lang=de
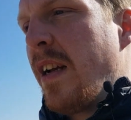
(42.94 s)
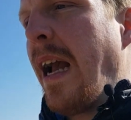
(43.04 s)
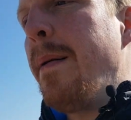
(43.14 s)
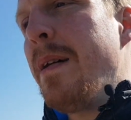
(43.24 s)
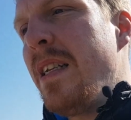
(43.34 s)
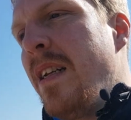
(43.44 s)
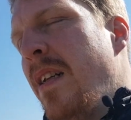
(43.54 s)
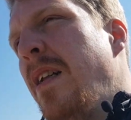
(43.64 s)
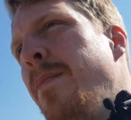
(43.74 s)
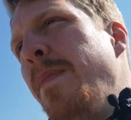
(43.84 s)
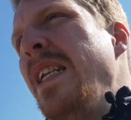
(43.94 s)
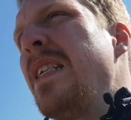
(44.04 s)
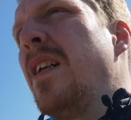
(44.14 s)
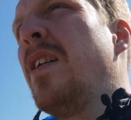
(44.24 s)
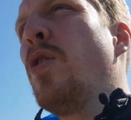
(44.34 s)
kann man denn im
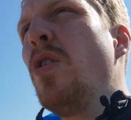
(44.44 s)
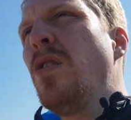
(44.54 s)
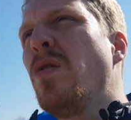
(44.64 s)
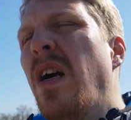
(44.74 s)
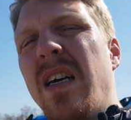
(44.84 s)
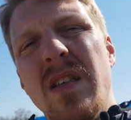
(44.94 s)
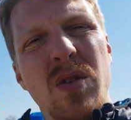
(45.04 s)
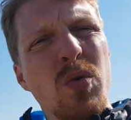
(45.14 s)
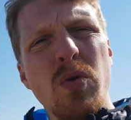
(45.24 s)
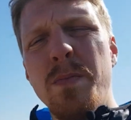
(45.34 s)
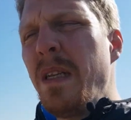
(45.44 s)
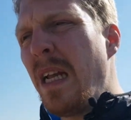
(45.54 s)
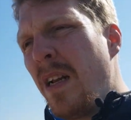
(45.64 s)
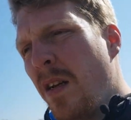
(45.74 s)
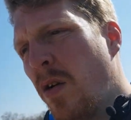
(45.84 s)
Internet heutzutage so gut
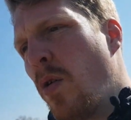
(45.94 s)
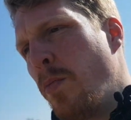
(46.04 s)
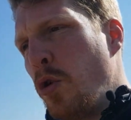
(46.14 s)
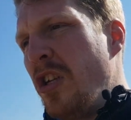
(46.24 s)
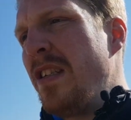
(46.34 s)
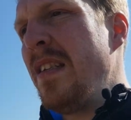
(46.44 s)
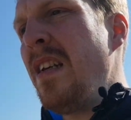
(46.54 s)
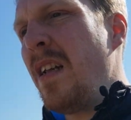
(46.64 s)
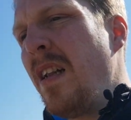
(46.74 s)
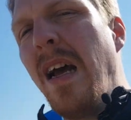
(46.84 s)
miteinander kommunizieren,